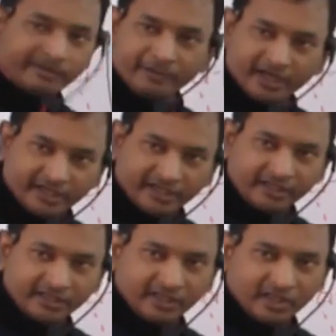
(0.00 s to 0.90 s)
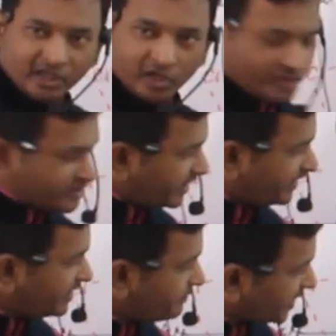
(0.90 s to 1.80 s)
का भी पार्ट है और जो
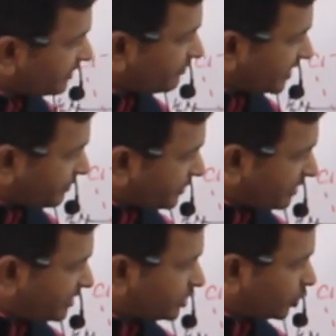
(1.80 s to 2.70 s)
सेकेंडरी प्राइमरी